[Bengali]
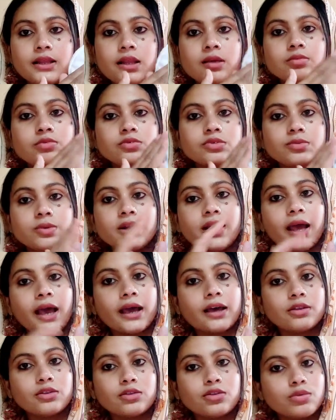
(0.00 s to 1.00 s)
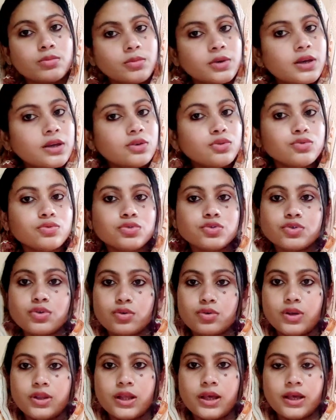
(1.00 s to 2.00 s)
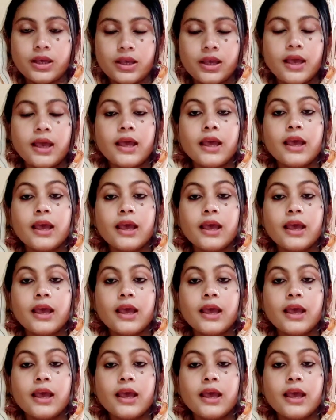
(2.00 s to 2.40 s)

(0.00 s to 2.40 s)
দিলে বুঝবেন একদমই শুষ্ক হয়ে থাকে